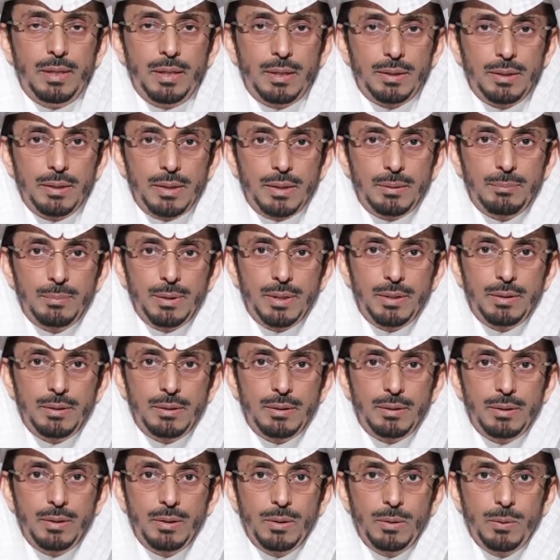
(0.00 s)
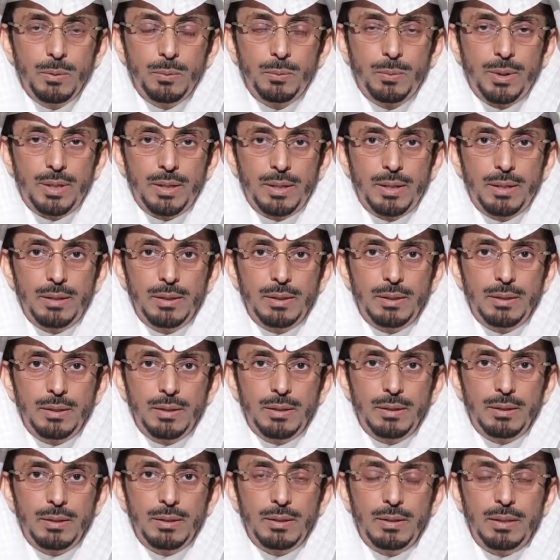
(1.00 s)
عظيم وذلك
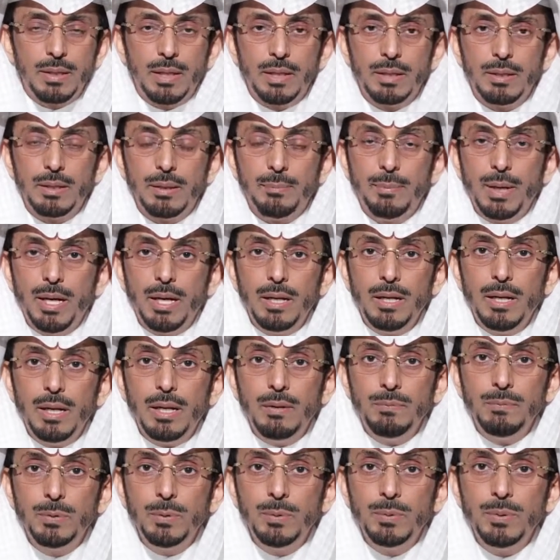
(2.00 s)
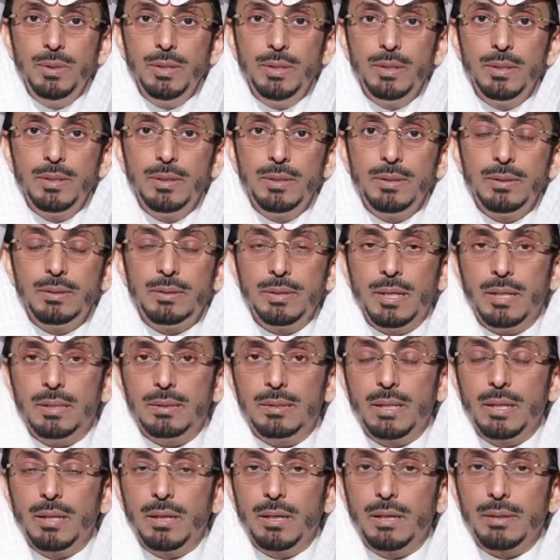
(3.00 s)
لأن مع العفو
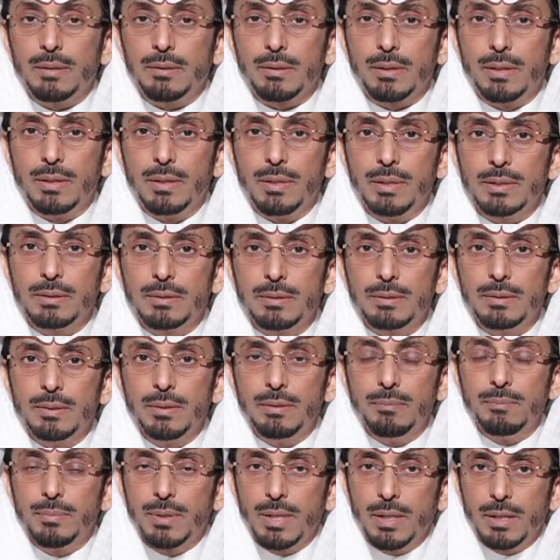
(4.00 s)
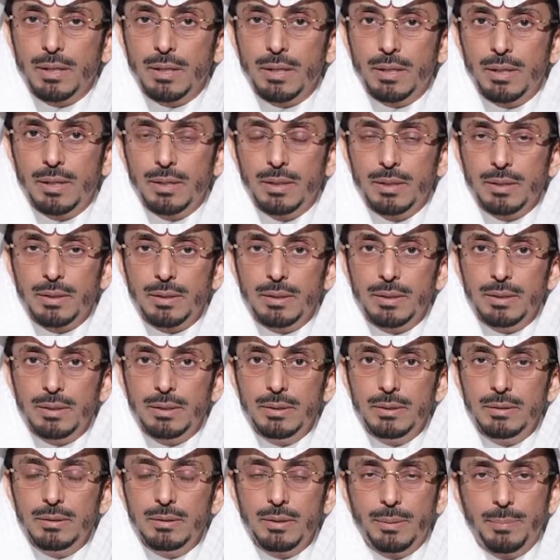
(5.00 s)
تأتي الخيرات من
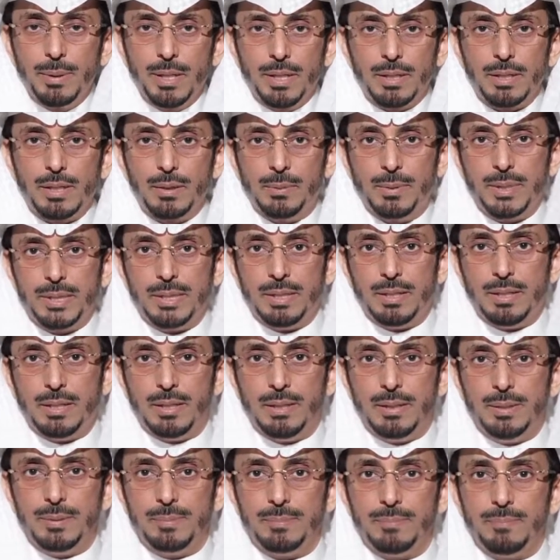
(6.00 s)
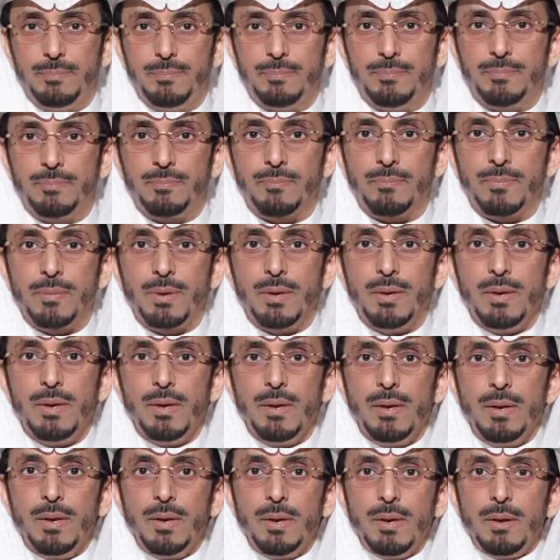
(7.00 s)
الخالق تبارك وتعالى
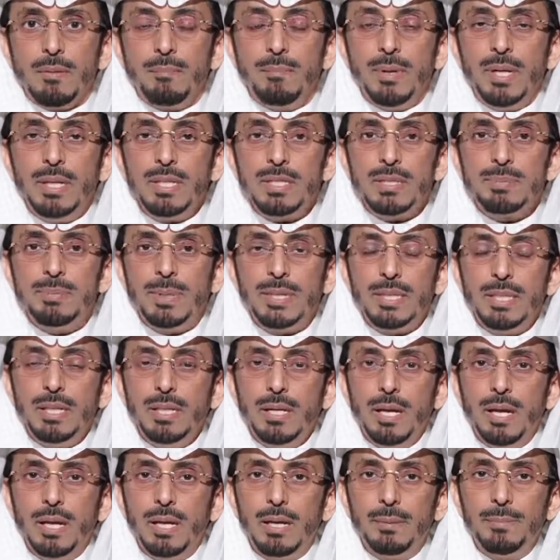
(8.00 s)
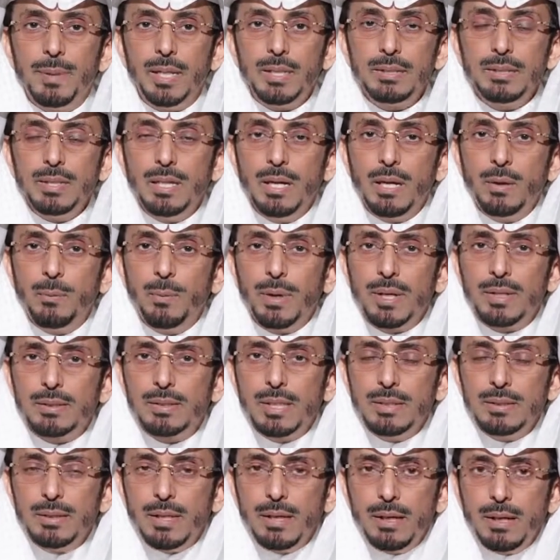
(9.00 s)
بالنسبة لعلاماتها
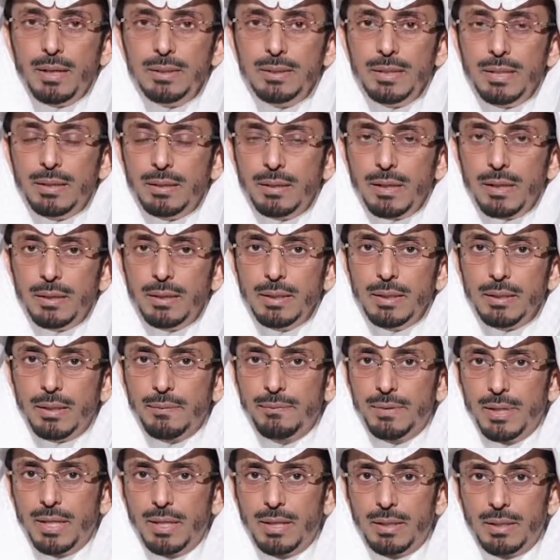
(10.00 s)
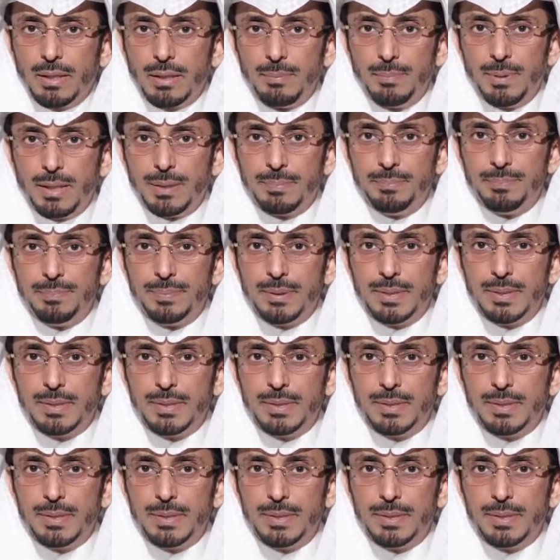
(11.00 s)
وردت أحاديث كثيرة في هذا الباب